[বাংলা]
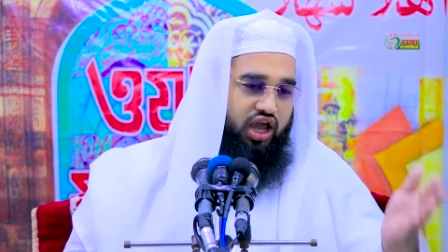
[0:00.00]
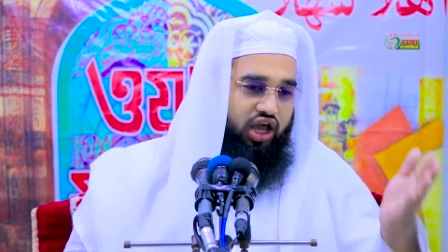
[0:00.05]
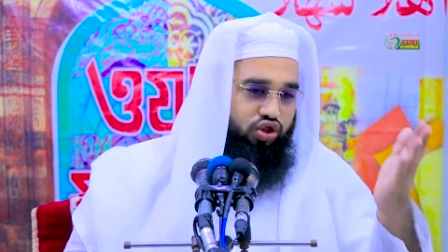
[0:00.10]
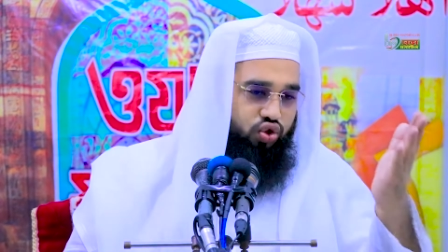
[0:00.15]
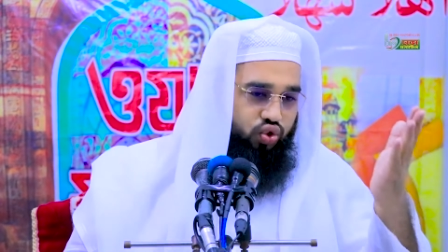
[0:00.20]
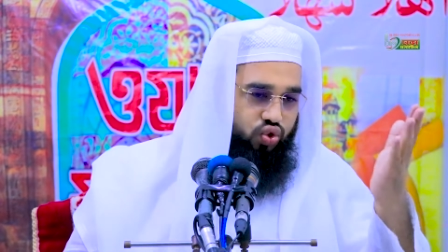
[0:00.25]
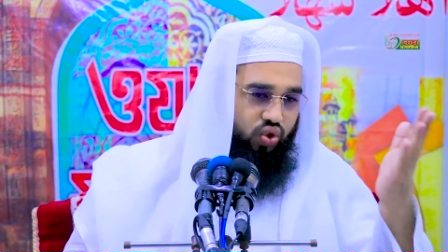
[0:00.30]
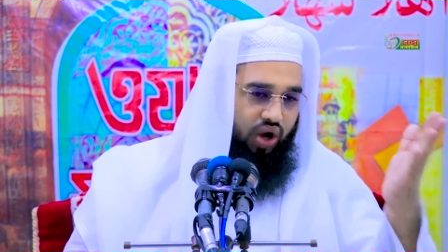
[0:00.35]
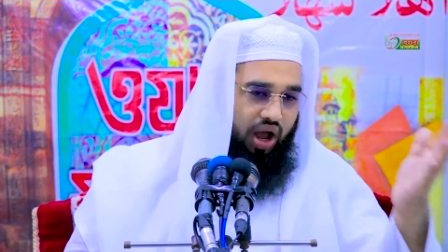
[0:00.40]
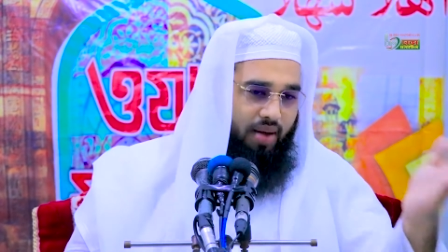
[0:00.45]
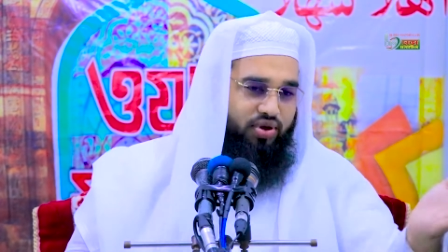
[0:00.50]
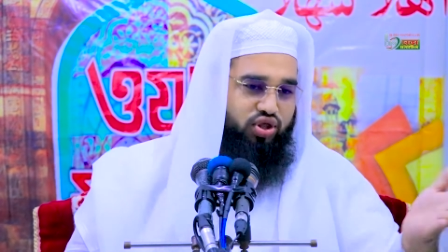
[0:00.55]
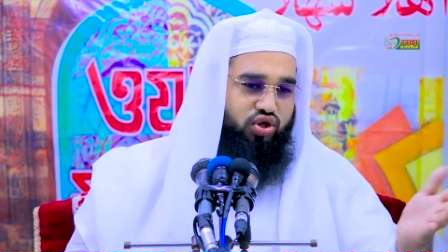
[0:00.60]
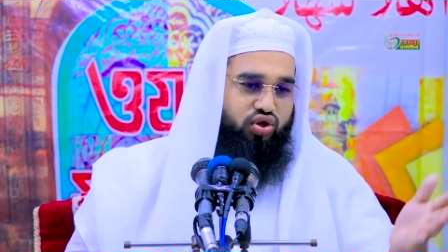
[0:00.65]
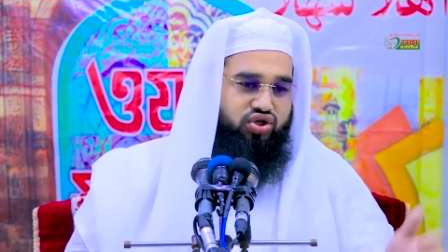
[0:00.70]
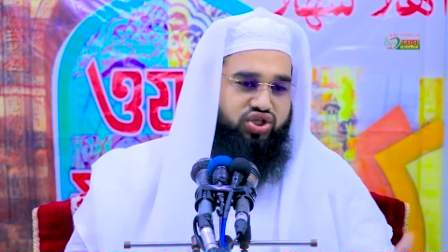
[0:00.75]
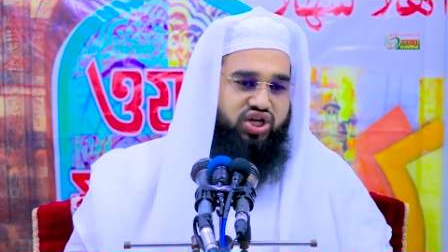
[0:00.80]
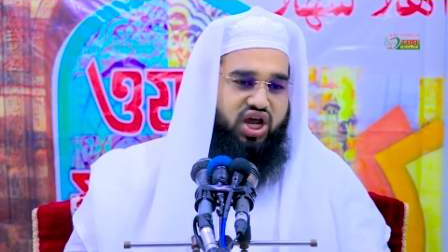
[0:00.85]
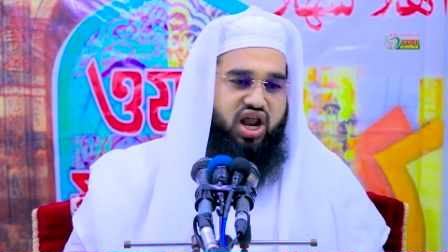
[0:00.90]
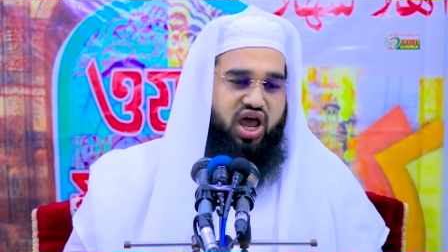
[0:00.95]
এতটুকু আবেদন
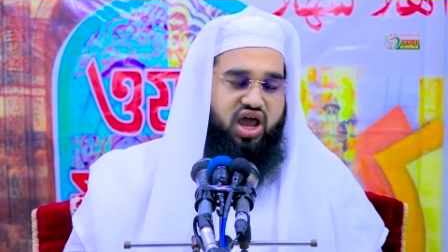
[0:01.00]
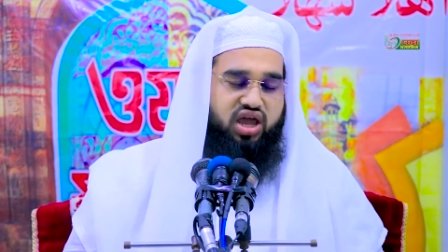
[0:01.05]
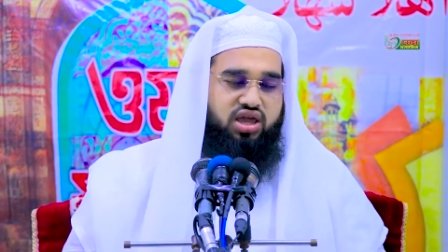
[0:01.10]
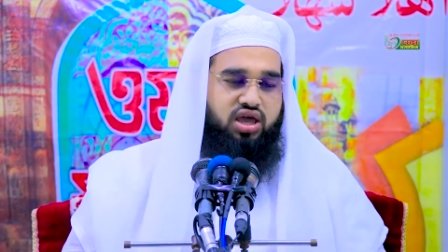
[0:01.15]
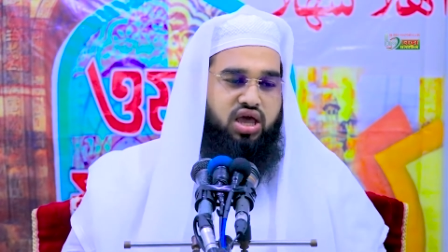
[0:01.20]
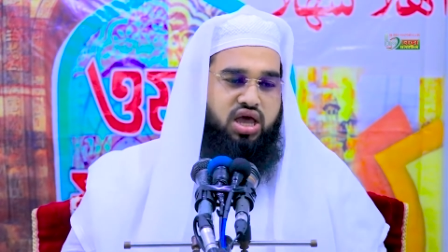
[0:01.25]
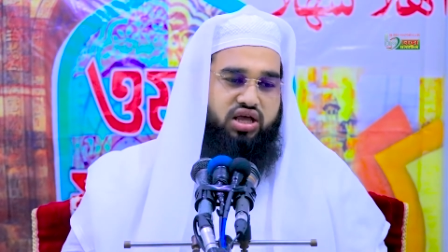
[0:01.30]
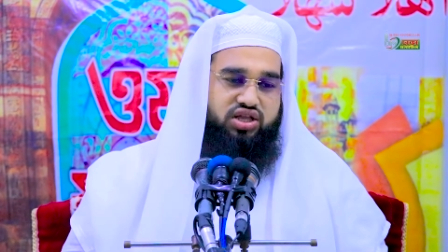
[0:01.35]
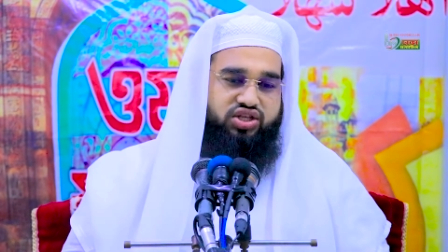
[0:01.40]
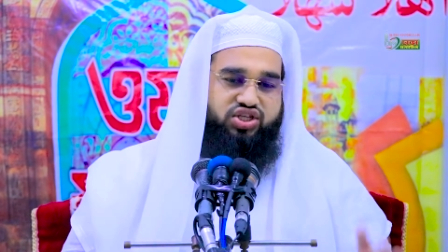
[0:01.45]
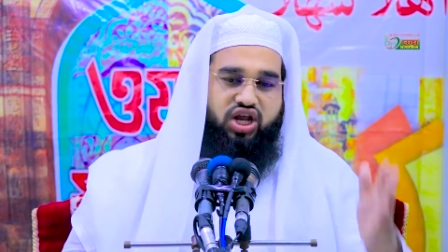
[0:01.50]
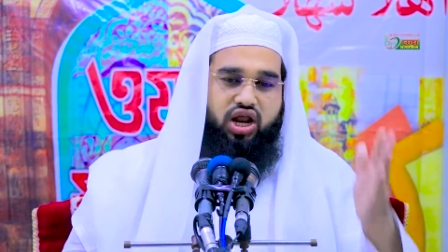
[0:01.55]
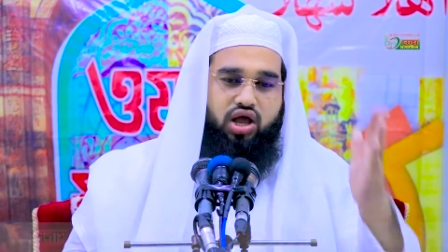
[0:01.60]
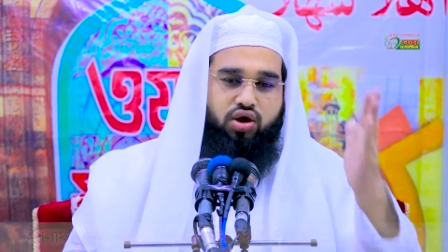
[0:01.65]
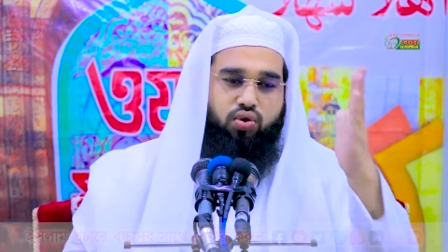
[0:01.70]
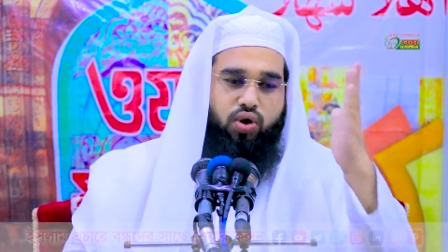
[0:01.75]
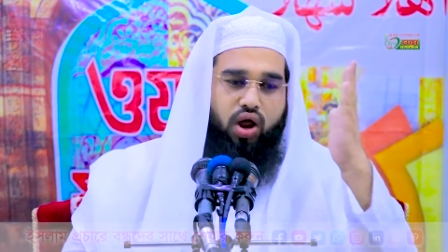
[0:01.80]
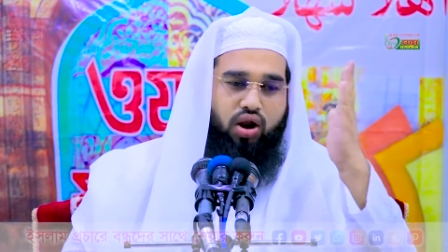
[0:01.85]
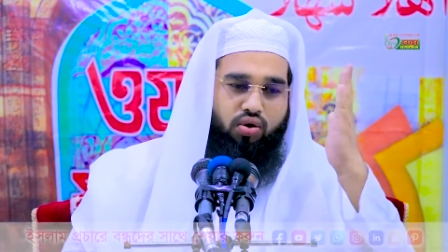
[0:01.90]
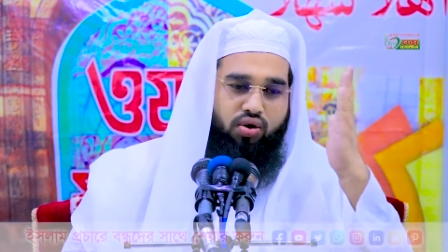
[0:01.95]
জানাই যারা
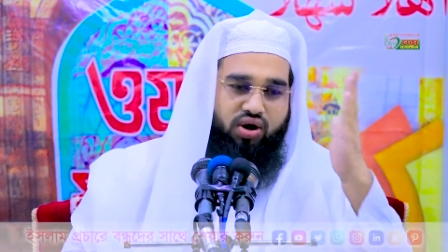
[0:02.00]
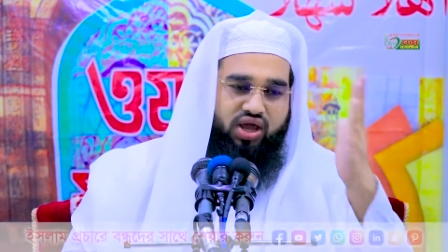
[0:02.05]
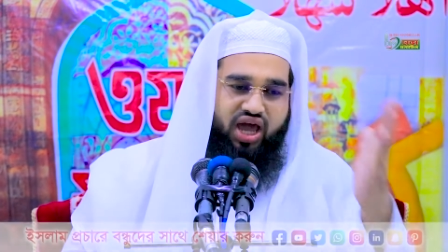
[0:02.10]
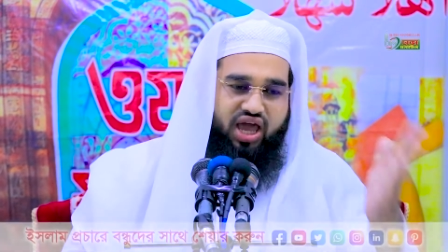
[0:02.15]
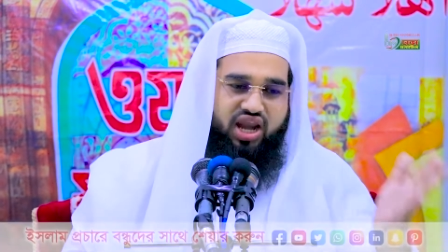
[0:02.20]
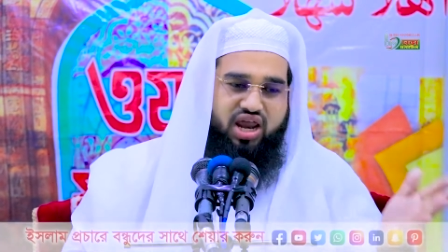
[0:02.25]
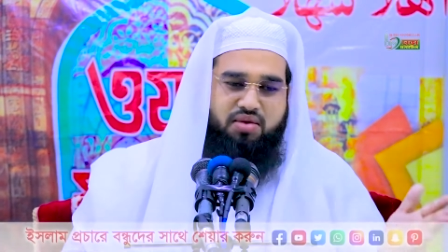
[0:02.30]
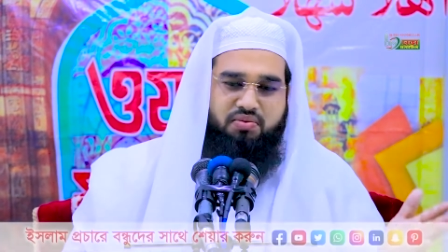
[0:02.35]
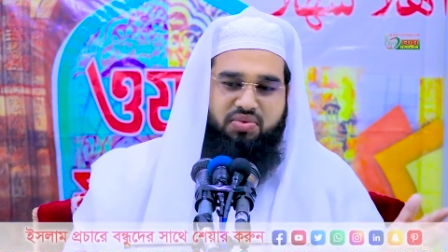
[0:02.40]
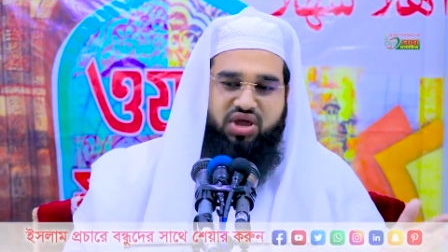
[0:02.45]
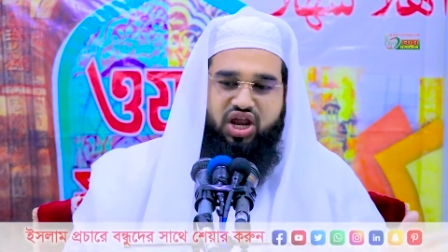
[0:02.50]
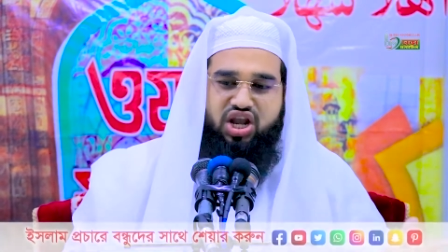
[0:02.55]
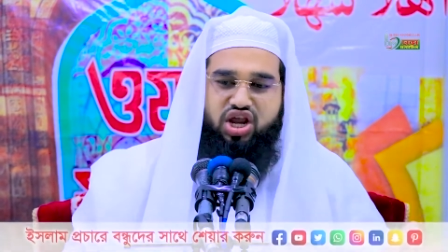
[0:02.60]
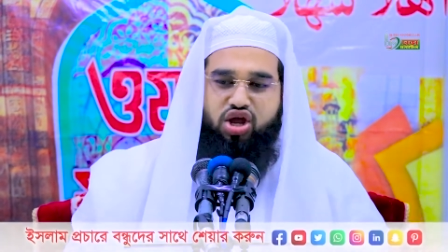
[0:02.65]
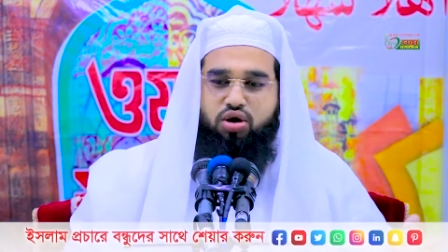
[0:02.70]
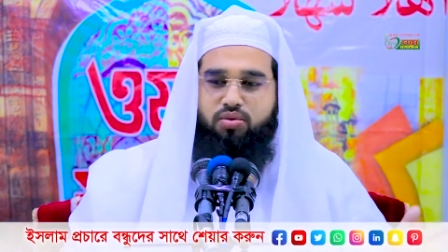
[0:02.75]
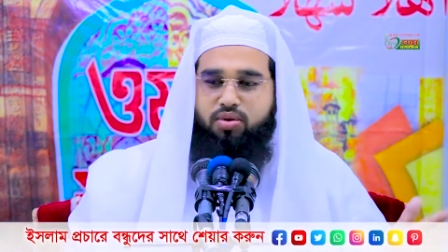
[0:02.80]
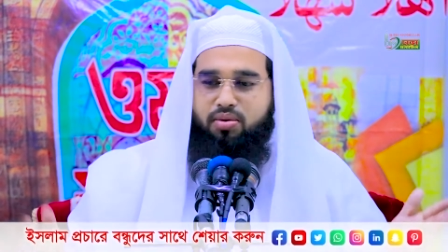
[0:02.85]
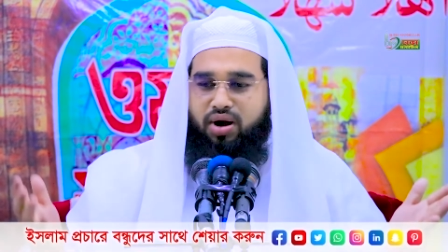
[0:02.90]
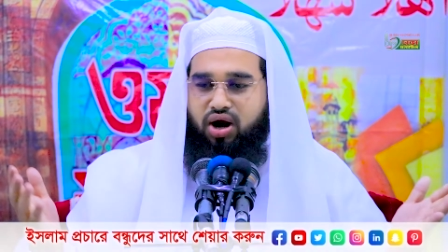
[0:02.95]
কোরআনুল করিমকে
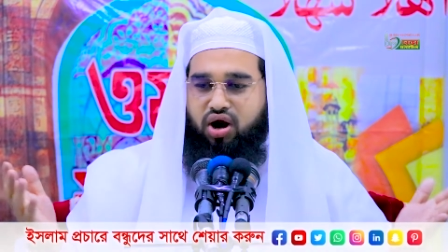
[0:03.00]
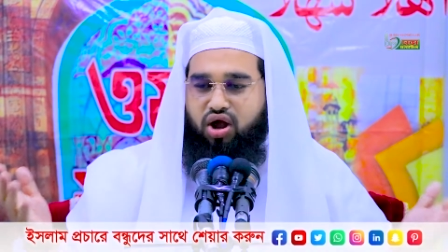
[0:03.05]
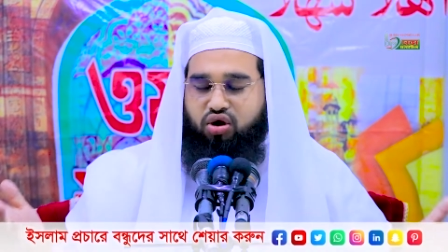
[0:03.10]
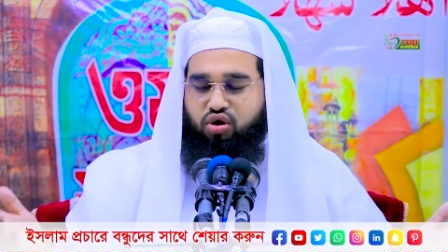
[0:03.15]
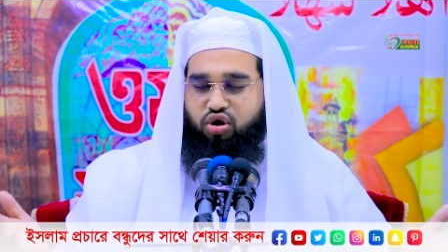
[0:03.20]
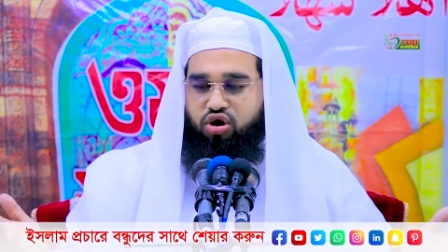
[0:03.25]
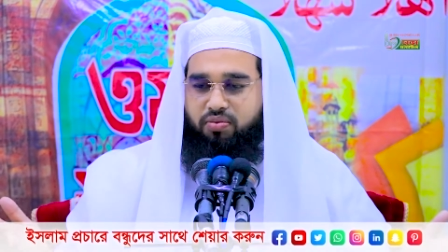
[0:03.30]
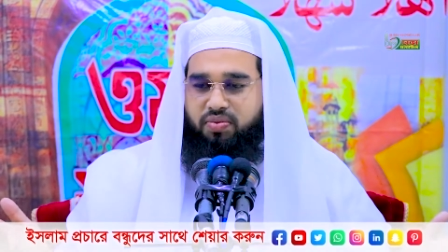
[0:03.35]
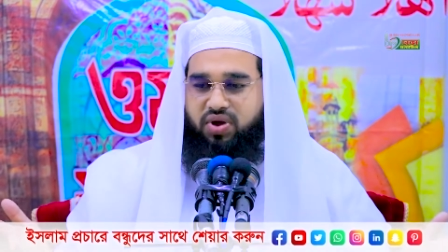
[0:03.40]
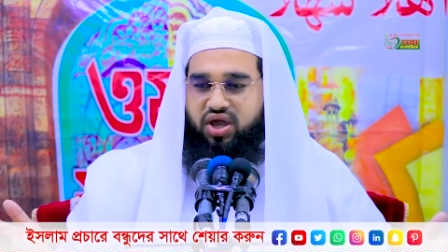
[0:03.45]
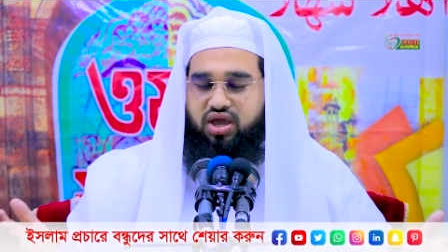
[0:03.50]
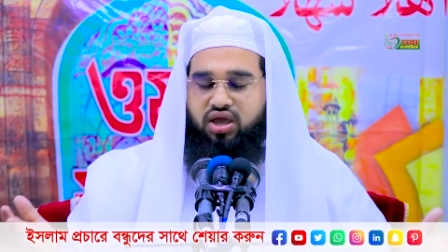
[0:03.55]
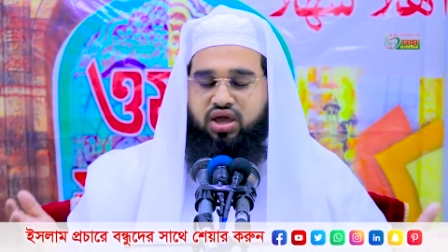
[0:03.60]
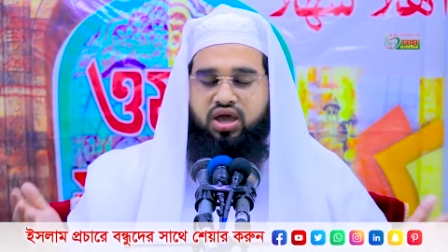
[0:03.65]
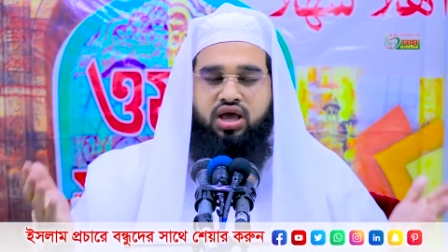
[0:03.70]
নিয়ে অবমাননা করবে